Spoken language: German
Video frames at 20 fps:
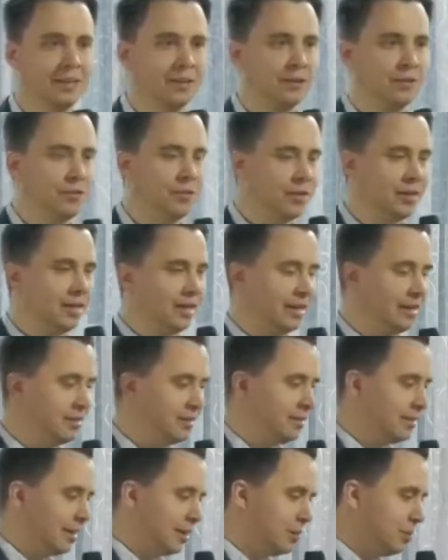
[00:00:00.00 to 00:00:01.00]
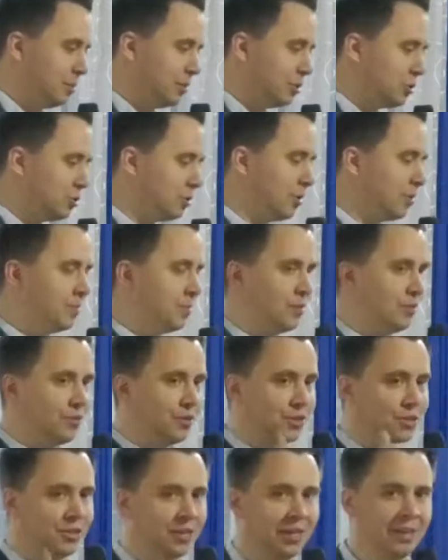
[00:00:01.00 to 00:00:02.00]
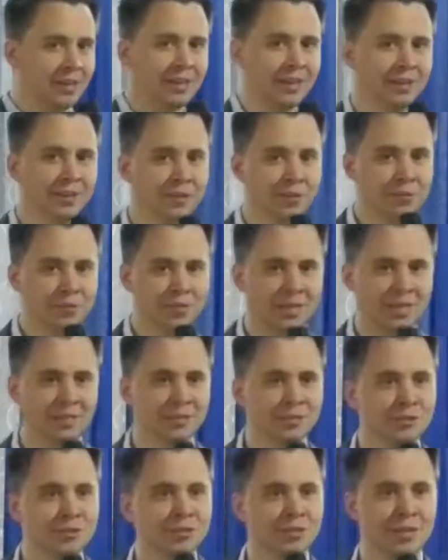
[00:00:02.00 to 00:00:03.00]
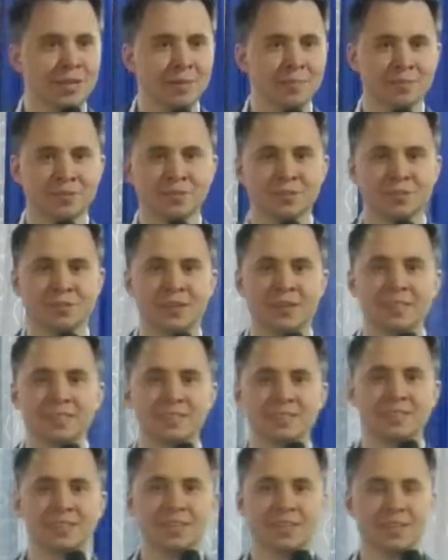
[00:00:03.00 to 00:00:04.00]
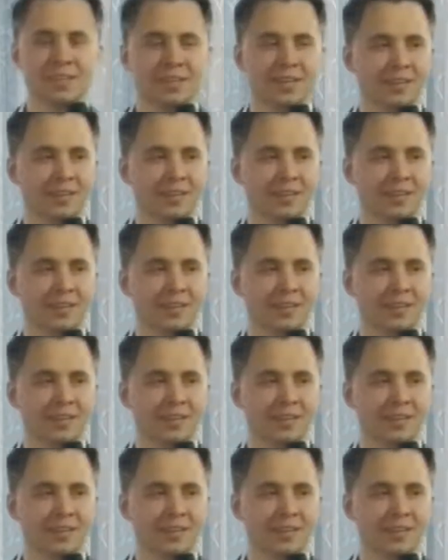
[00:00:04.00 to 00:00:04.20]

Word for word: hat er davon geredet, ja, ich bin gestorben, auferstanden, Halleluja, Jesus lebt und das war's.